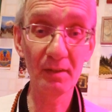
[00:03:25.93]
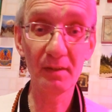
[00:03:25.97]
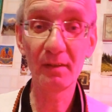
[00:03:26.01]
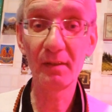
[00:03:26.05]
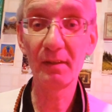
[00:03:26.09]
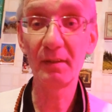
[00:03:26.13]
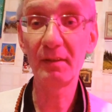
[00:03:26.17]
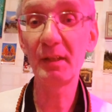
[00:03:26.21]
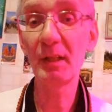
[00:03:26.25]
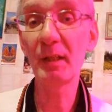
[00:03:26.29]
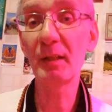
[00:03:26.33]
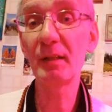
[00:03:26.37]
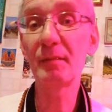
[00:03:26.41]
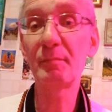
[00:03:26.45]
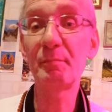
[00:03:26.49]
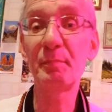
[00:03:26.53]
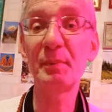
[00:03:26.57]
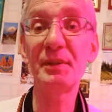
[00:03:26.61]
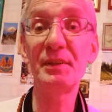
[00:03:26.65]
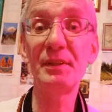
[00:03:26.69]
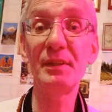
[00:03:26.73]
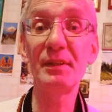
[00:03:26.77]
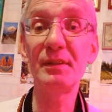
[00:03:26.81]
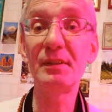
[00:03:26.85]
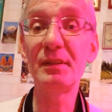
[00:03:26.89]
Я
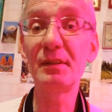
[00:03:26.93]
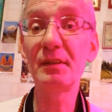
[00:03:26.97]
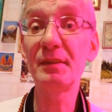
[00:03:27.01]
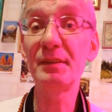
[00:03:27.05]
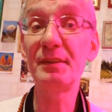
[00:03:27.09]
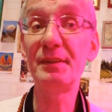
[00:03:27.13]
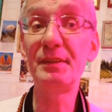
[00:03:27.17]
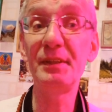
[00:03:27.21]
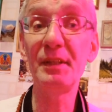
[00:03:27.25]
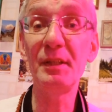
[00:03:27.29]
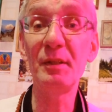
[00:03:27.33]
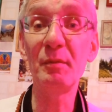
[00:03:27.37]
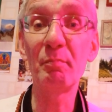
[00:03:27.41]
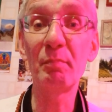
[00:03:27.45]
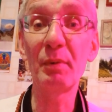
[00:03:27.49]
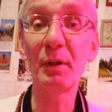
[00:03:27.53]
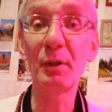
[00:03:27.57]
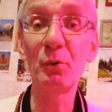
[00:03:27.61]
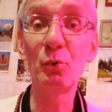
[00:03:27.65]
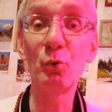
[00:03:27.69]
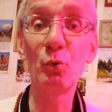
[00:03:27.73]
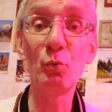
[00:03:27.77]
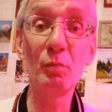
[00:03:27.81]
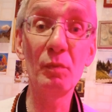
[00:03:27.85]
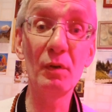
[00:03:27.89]
посидел день,
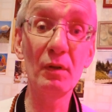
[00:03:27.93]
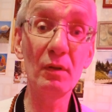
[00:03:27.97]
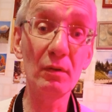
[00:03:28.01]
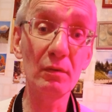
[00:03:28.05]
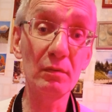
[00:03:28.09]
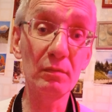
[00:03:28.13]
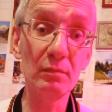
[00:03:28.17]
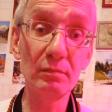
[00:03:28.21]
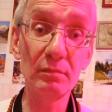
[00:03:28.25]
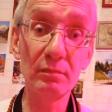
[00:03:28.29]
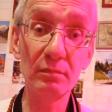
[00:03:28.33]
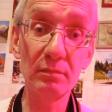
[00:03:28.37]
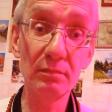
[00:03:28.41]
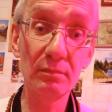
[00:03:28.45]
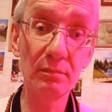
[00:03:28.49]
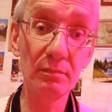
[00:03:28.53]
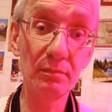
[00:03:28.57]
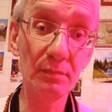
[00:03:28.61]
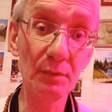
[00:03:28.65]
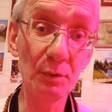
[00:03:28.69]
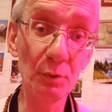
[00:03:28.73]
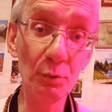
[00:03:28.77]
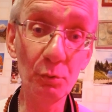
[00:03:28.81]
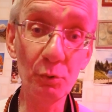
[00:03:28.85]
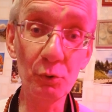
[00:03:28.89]
подумал,
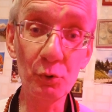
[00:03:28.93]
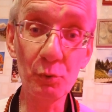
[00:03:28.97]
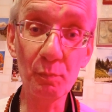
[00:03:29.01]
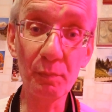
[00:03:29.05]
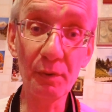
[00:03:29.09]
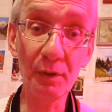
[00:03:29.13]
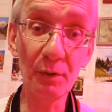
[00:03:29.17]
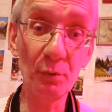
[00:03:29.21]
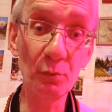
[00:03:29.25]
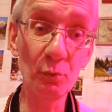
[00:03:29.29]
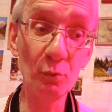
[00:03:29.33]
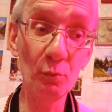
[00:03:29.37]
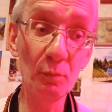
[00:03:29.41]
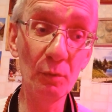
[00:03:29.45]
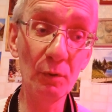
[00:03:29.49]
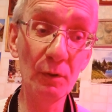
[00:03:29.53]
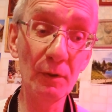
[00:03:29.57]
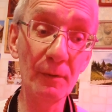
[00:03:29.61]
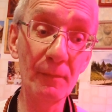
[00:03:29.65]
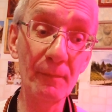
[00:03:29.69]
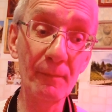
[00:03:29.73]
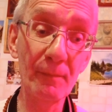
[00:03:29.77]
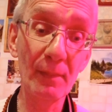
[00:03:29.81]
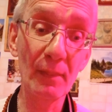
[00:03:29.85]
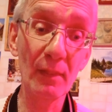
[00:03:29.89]
ночь
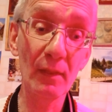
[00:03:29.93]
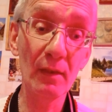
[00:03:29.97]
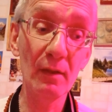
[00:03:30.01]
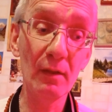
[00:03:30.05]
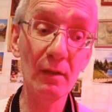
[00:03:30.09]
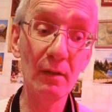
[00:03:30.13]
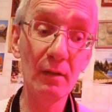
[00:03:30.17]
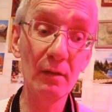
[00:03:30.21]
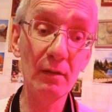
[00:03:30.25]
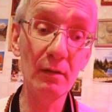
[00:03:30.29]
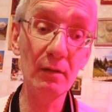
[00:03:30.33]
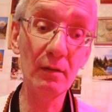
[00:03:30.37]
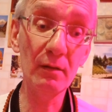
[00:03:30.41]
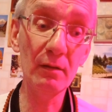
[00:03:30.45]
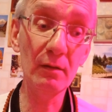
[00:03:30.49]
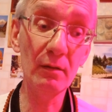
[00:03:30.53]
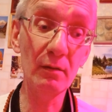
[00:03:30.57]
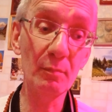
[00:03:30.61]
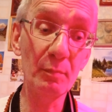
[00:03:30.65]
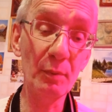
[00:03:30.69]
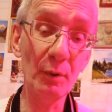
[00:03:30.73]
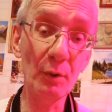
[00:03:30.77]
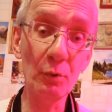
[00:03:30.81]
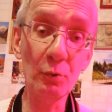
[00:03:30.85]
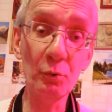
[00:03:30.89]
подумал. И
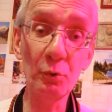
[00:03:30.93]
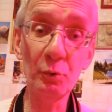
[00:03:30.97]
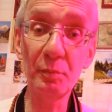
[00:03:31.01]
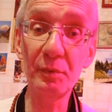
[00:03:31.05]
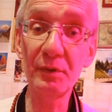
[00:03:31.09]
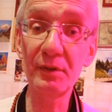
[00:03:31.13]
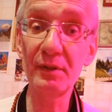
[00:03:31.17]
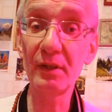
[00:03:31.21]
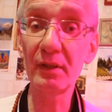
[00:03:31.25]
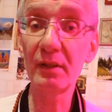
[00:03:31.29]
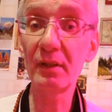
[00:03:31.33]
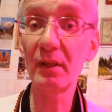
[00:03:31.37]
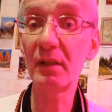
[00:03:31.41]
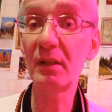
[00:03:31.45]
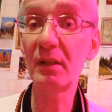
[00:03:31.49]
приходит мне такая